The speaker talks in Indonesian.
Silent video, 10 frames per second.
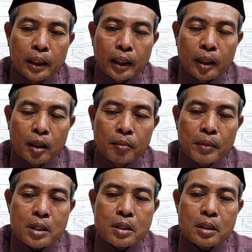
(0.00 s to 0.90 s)

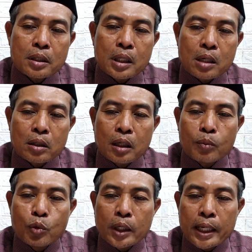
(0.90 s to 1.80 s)
al-mastar
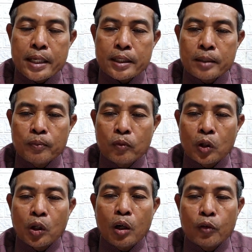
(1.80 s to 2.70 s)
al-munasib wa
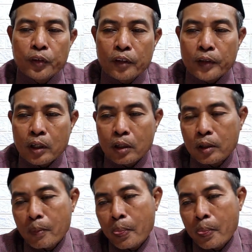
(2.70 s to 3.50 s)
fil faragh.